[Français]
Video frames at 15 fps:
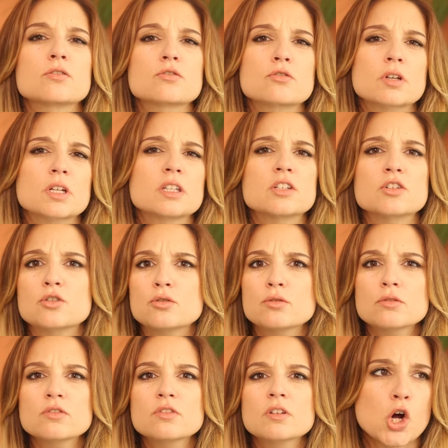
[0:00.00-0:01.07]
d'endurer des
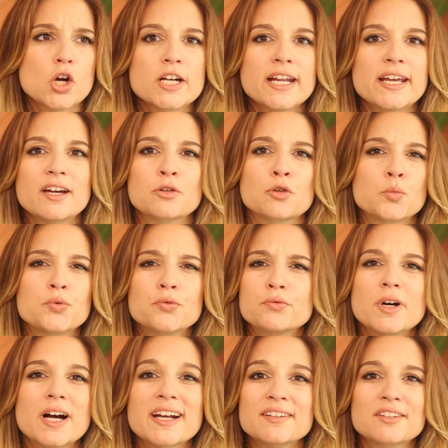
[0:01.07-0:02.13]
chutes, en clair de
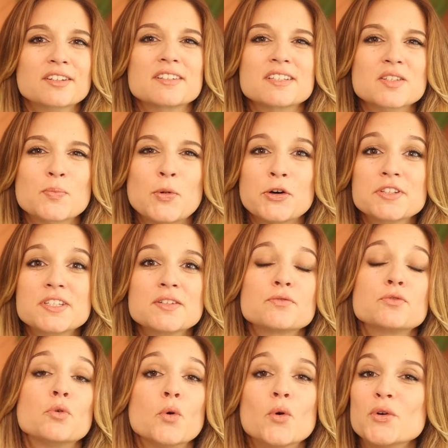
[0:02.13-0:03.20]
pouvoir être des
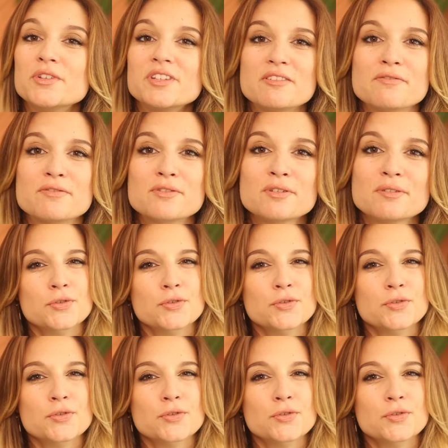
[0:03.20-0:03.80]
sportives de haut niveau,